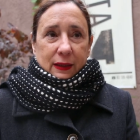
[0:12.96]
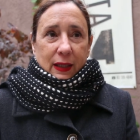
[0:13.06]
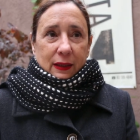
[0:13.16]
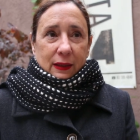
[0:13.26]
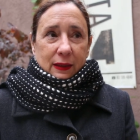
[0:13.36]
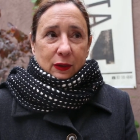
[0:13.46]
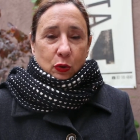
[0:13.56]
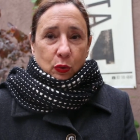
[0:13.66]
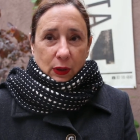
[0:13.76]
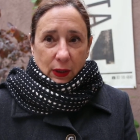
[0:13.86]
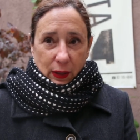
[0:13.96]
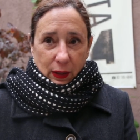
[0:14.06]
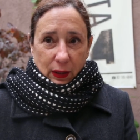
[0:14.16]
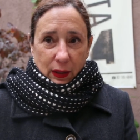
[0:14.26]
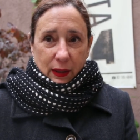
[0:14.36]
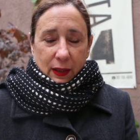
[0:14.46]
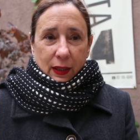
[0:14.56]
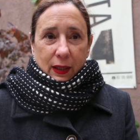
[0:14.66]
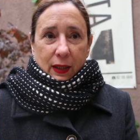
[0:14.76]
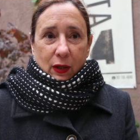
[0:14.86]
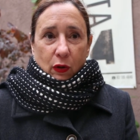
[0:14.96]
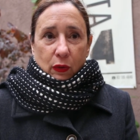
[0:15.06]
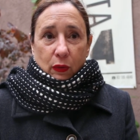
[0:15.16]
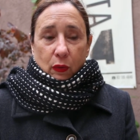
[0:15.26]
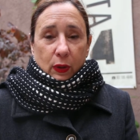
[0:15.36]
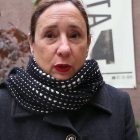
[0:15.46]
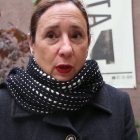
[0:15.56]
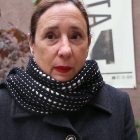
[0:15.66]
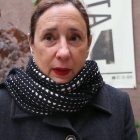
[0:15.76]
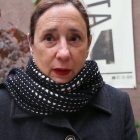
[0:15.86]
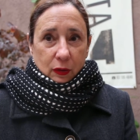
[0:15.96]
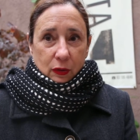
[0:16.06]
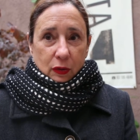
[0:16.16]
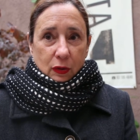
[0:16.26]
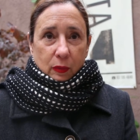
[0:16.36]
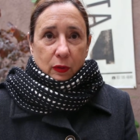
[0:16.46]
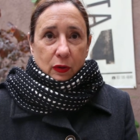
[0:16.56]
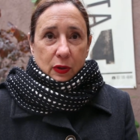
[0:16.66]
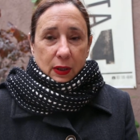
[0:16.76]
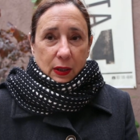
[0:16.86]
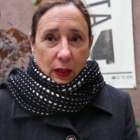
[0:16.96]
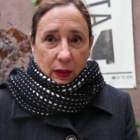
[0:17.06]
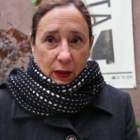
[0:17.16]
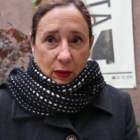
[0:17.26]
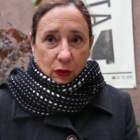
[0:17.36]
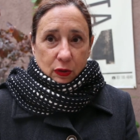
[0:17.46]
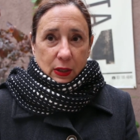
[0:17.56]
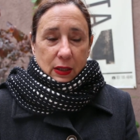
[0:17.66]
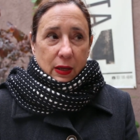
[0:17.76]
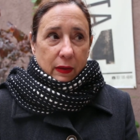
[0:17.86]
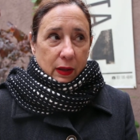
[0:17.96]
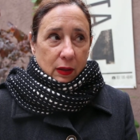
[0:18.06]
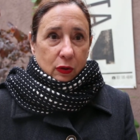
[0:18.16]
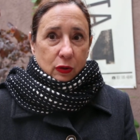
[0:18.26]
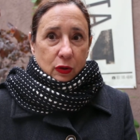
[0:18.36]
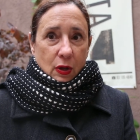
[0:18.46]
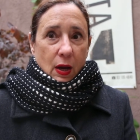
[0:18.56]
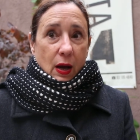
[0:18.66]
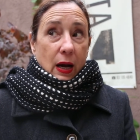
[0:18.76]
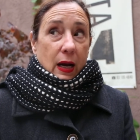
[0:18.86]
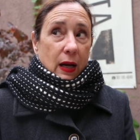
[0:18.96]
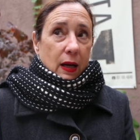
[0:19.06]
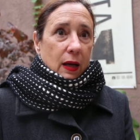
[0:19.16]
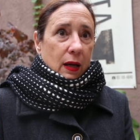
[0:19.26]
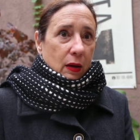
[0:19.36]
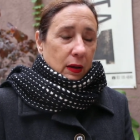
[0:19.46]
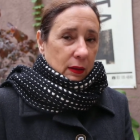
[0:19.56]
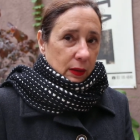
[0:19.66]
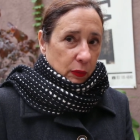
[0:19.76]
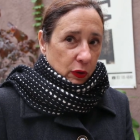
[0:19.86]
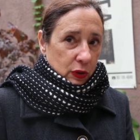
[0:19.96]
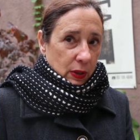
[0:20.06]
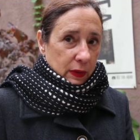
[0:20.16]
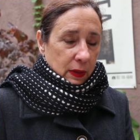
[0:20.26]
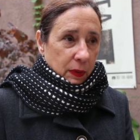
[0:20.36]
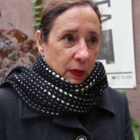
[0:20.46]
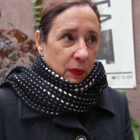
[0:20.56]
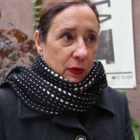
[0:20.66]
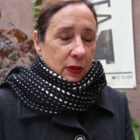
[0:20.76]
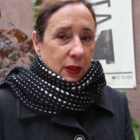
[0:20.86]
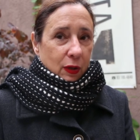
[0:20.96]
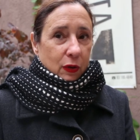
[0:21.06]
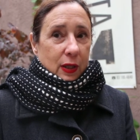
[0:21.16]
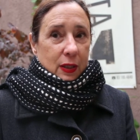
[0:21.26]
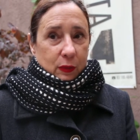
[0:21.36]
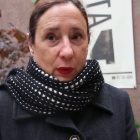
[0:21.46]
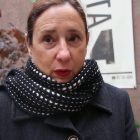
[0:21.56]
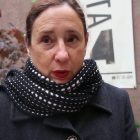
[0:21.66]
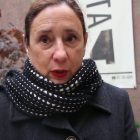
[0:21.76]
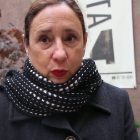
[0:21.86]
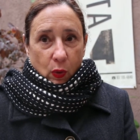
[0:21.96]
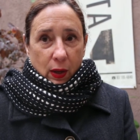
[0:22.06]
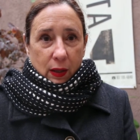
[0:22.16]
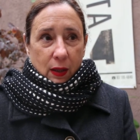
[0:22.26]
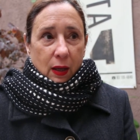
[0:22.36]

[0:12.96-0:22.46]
tan sutil y con cuatro elementos, cómo consiguen hacernos trasladarnos a Buenos Aires de principio del siglo y a la situación actual